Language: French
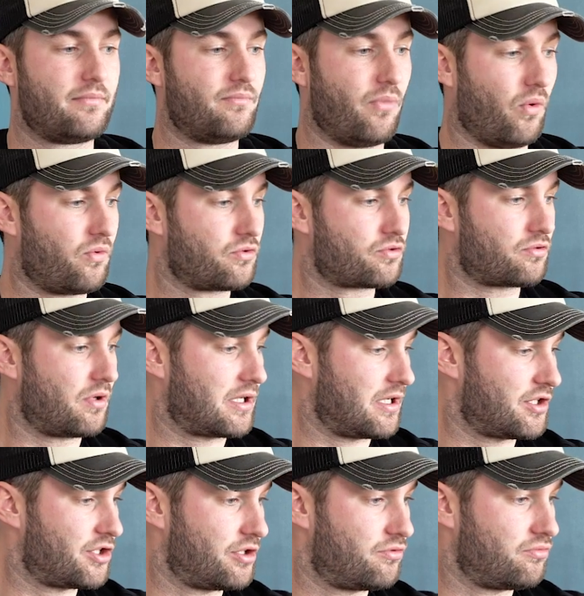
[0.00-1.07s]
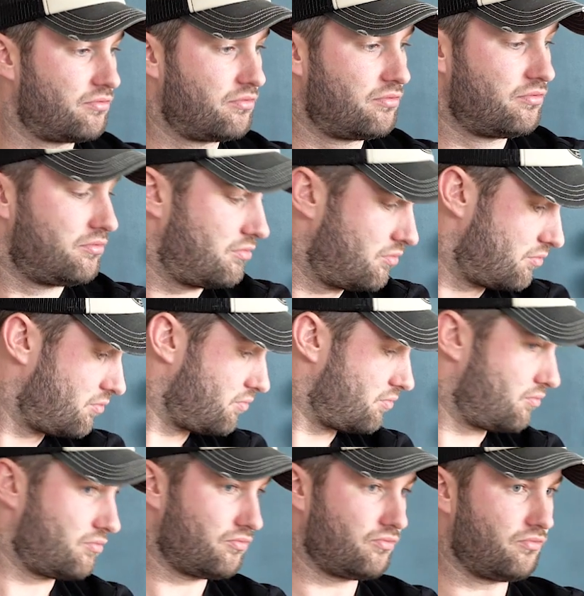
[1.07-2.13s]
Bon, je crois que là j'ai tout.
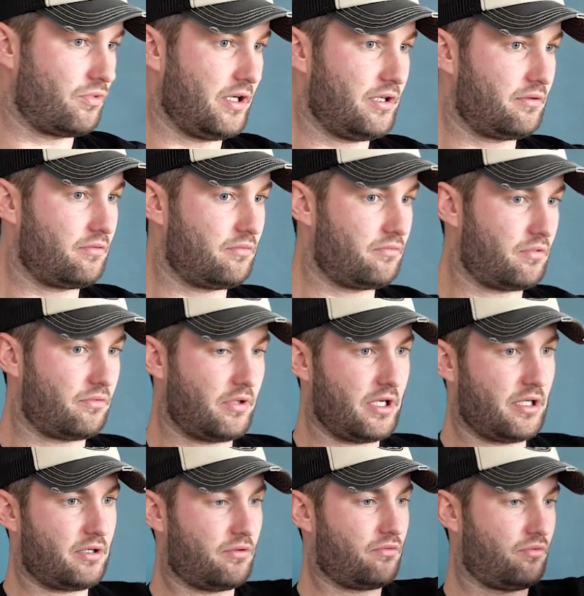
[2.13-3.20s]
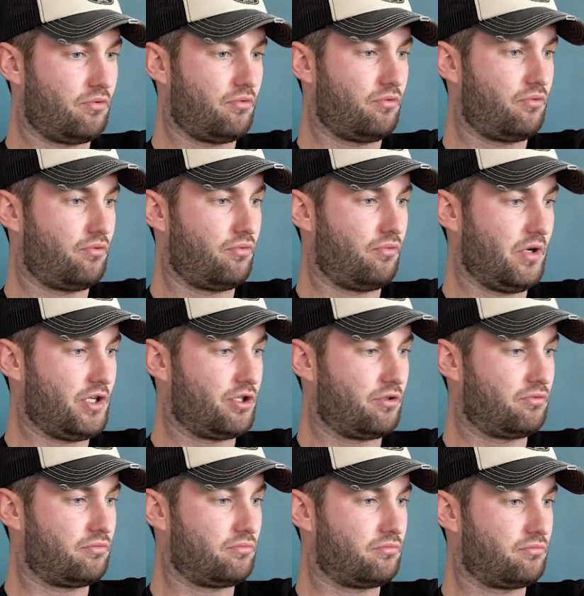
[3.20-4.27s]
Ouais, ouais, ouais, euh, ouais, j'ai tout.